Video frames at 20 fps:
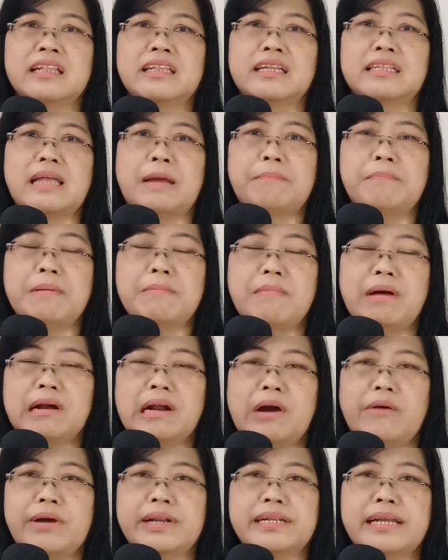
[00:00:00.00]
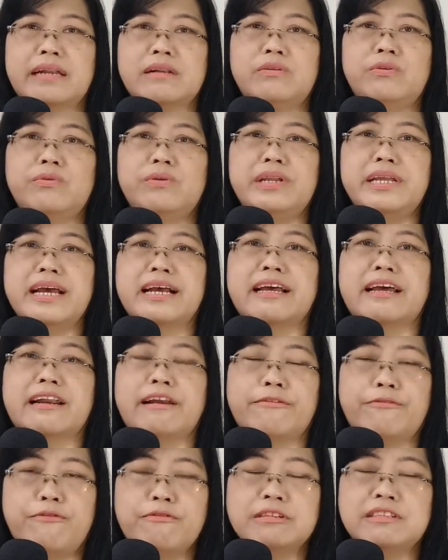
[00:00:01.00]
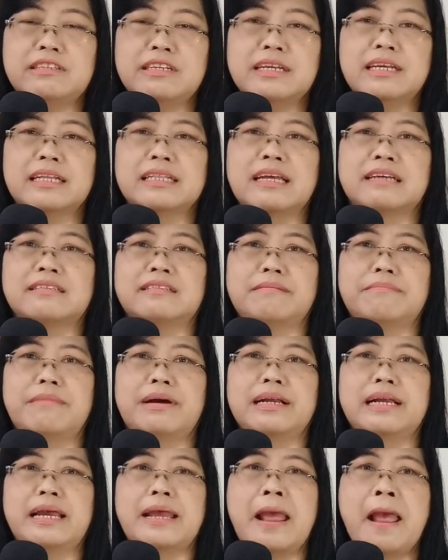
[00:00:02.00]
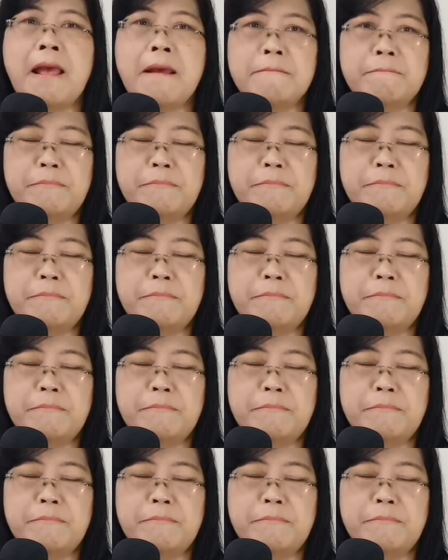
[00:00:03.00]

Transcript: tetapi mengawetkan dunia karena fungsi kita sebagai